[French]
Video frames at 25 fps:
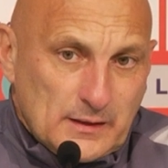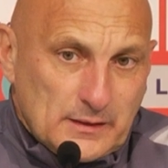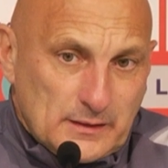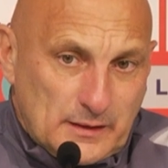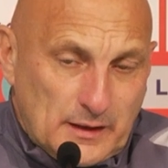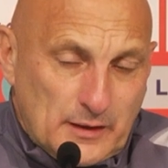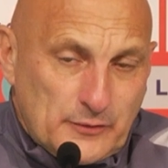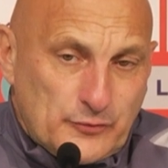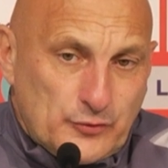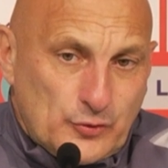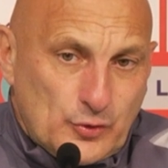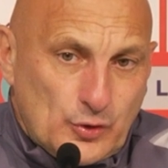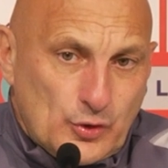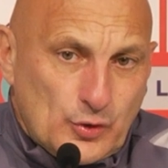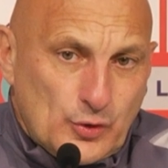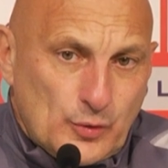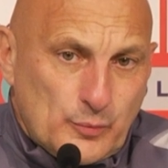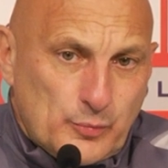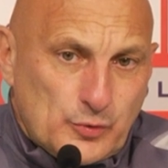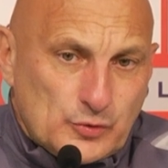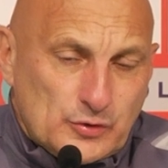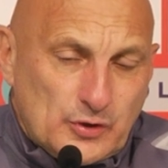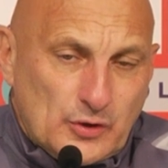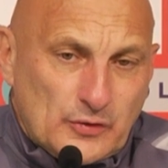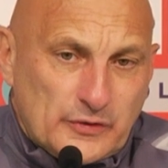Très fort euh,
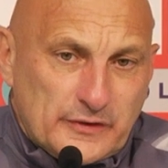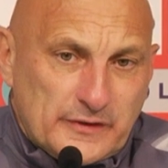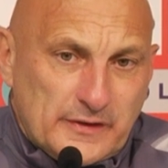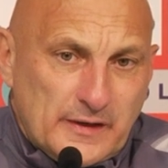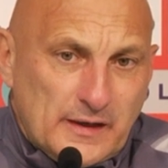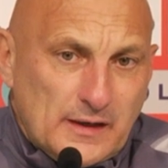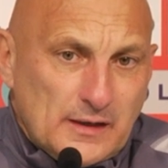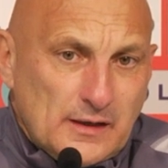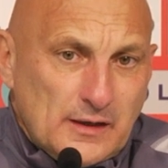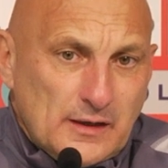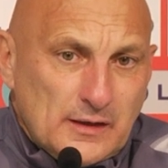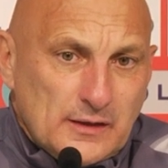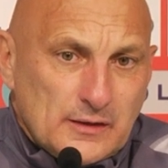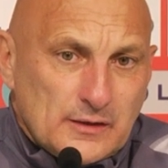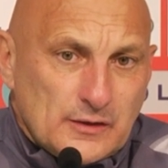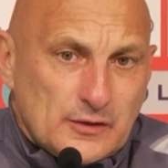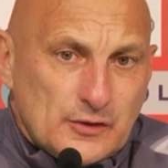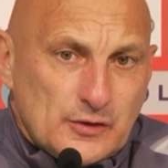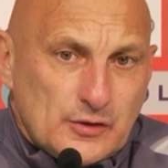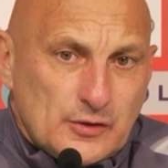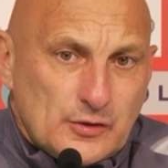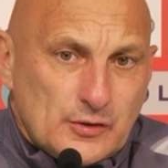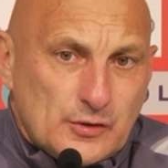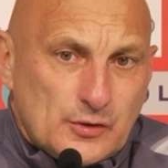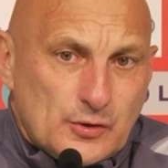potentiel,
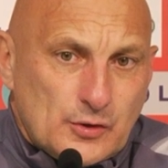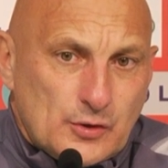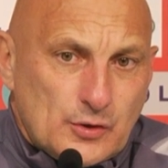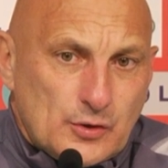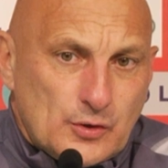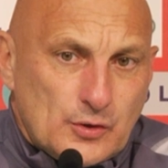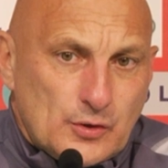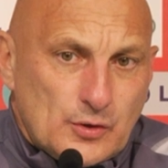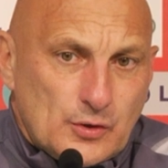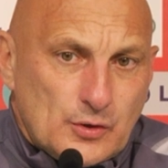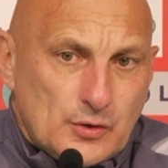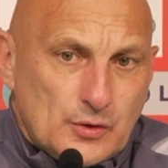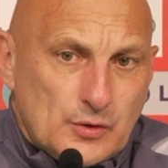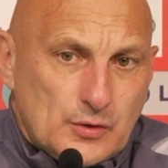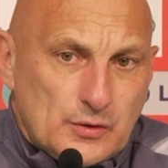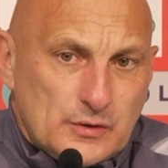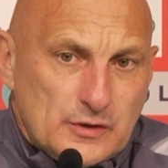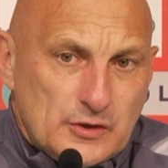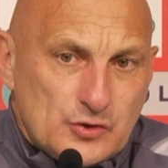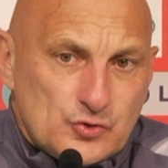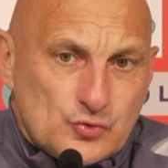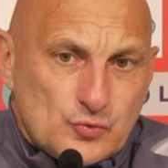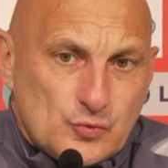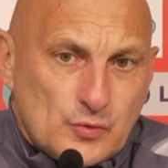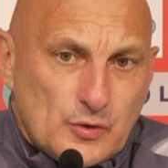euh,
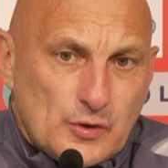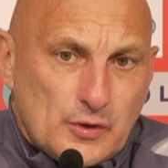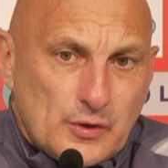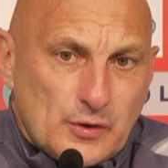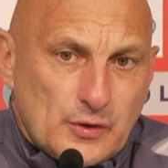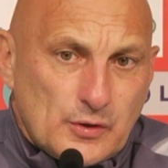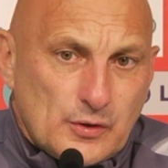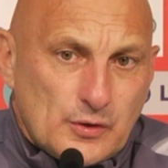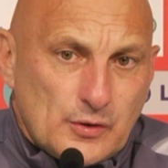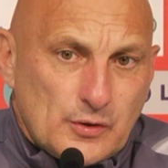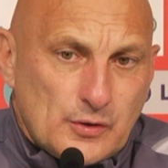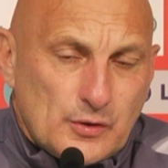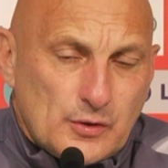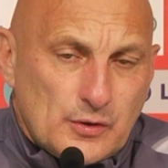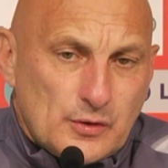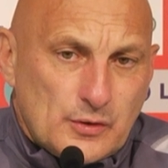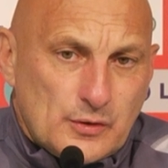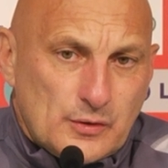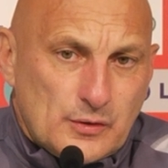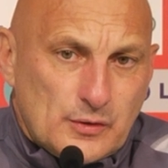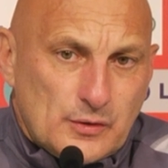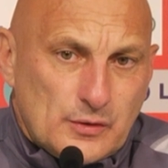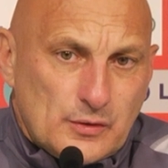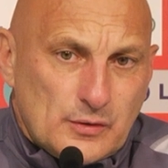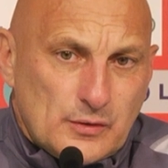des joueurs
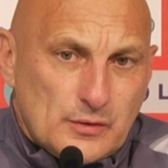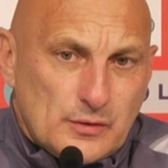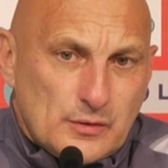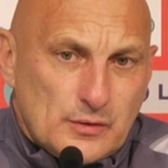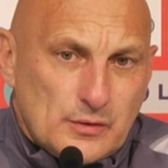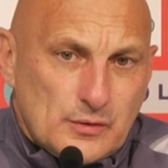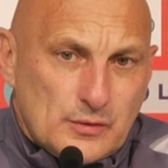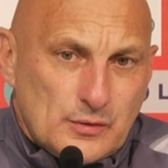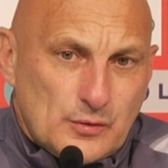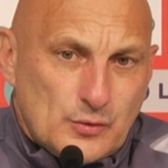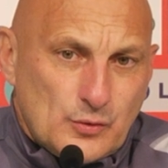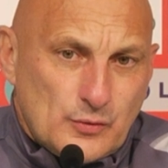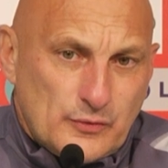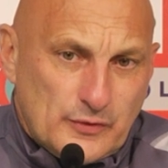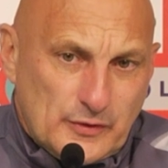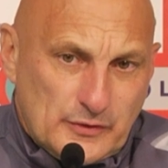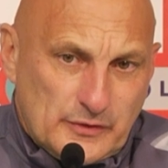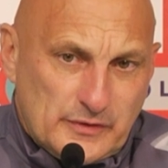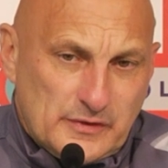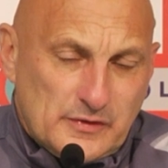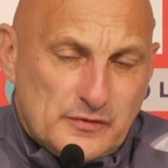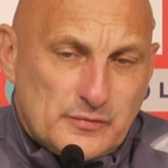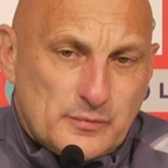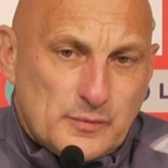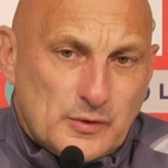
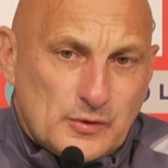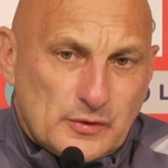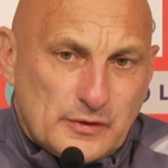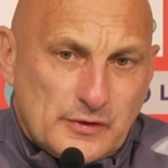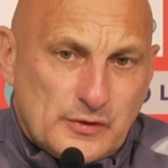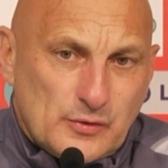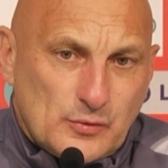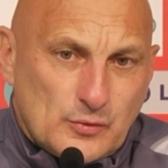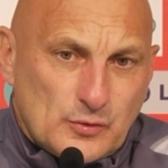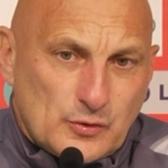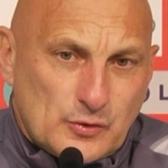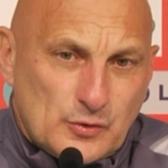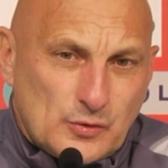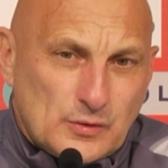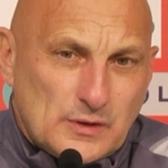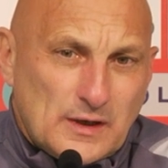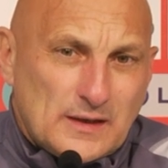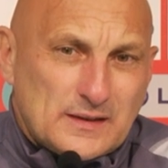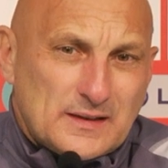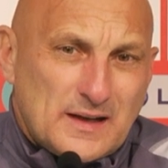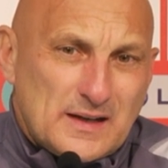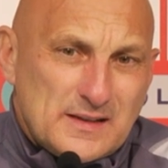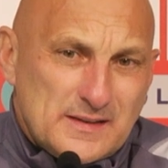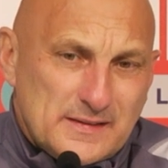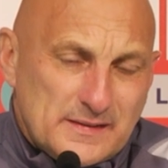offensivement qui ont, de la
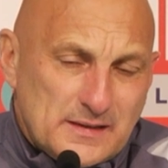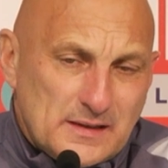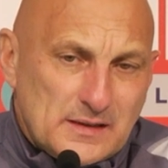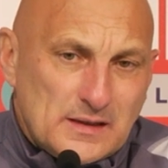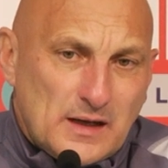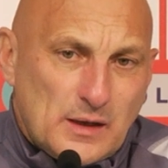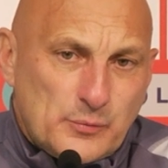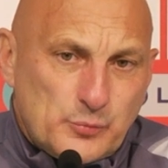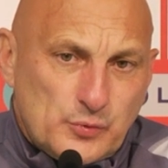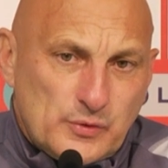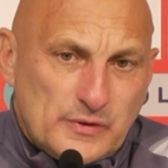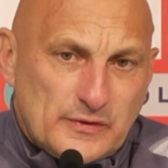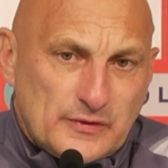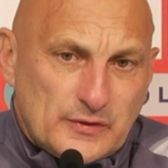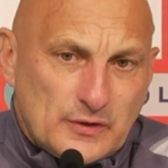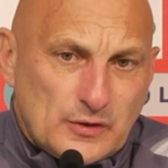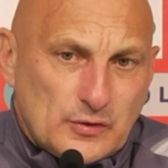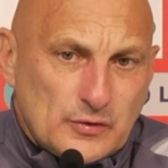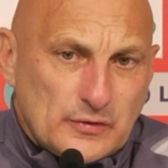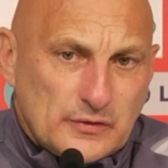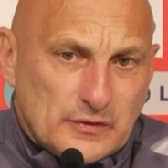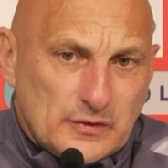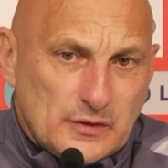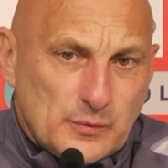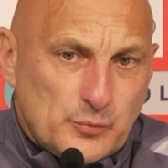qualité, de la
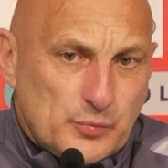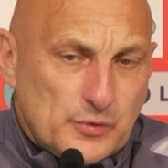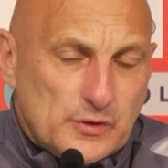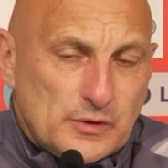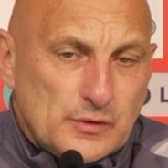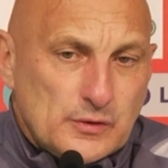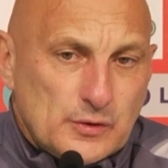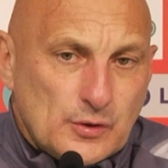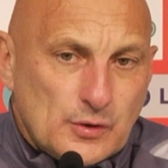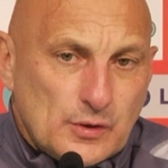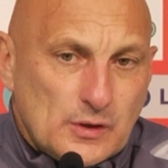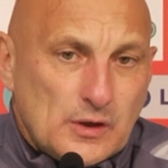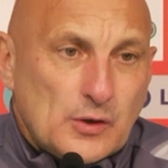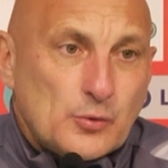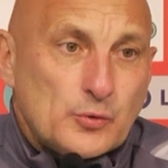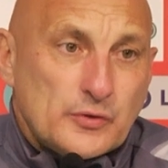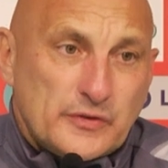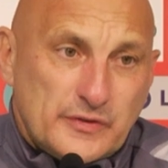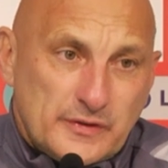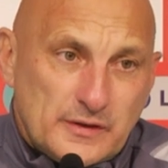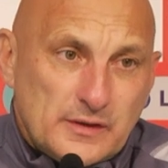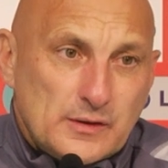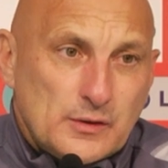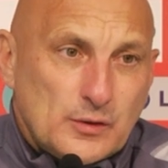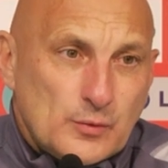puissance, et puis là
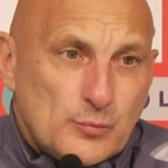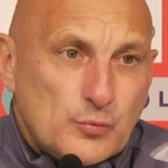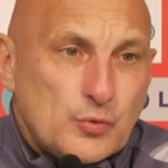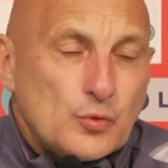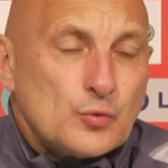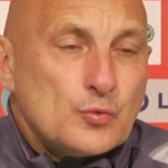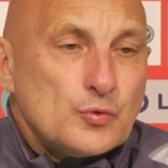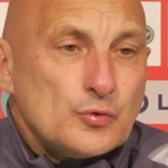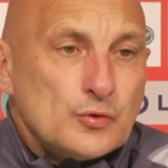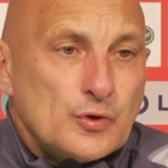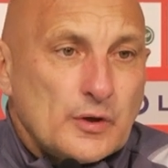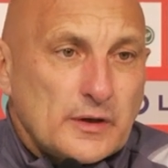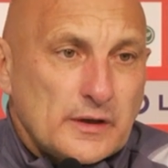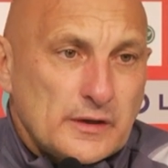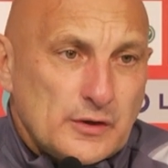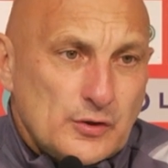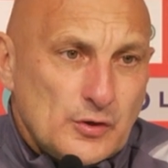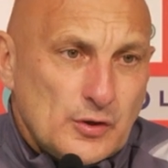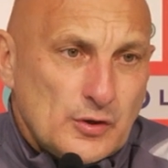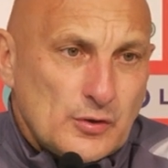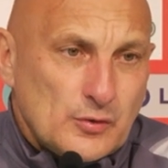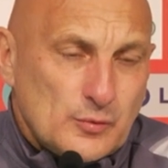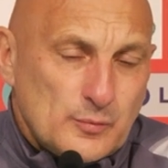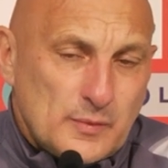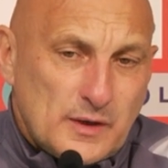aussi beaucoup de
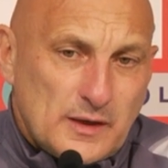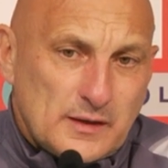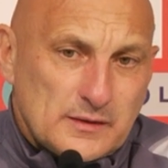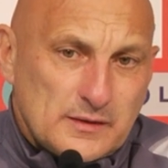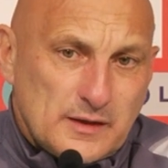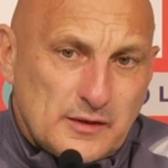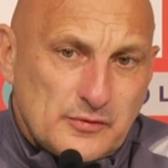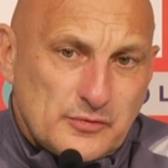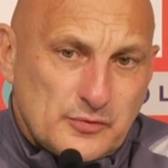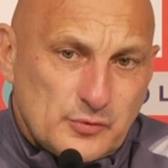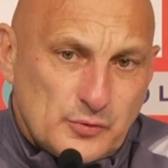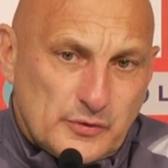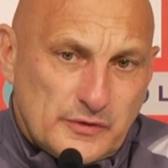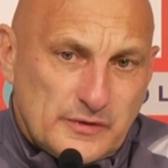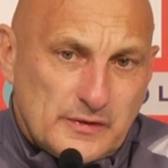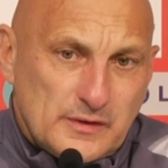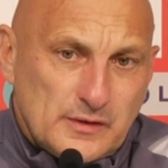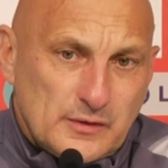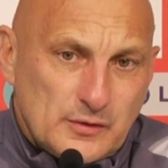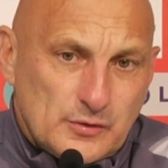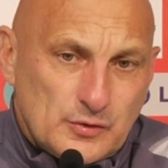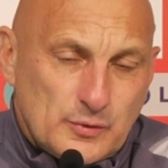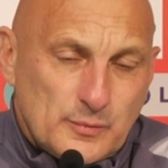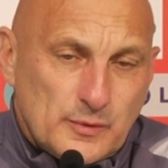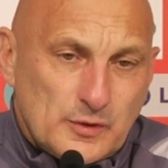rigueur. Omar Daf aussi
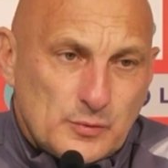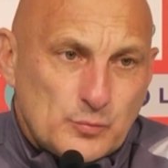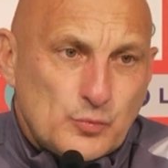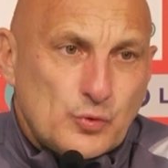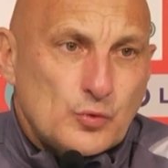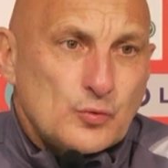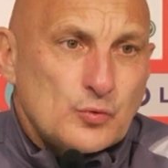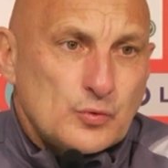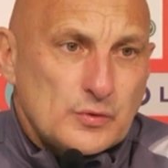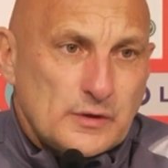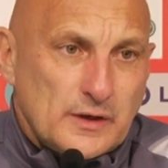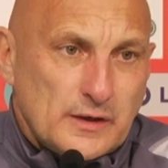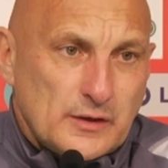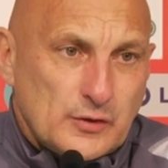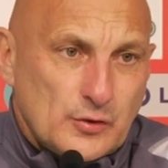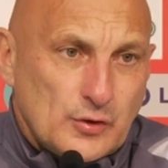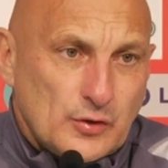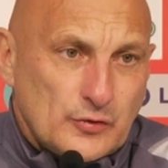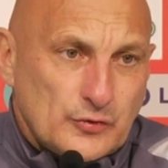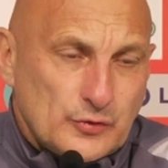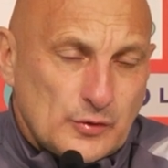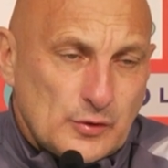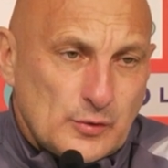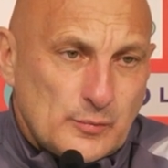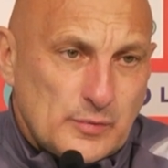demande beaucoup de
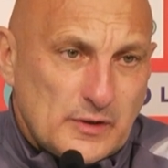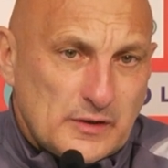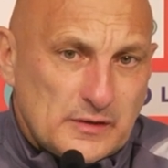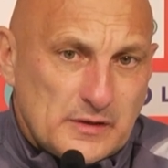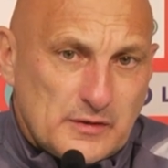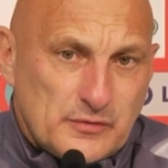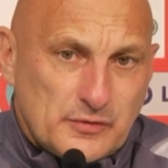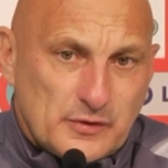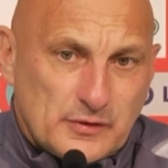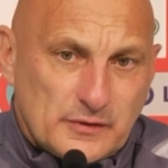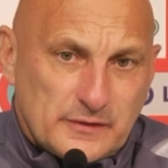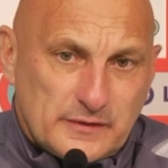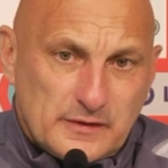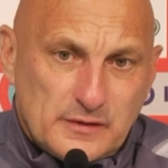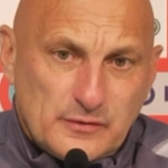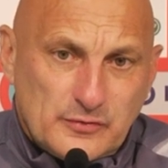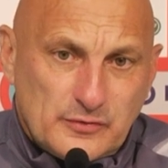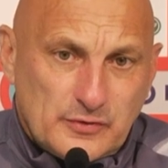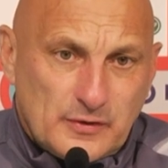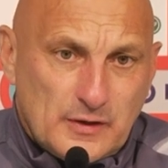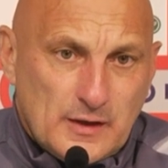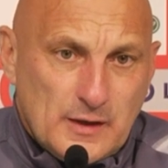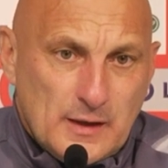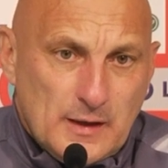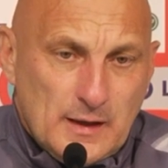rigueur sur le plan défensif.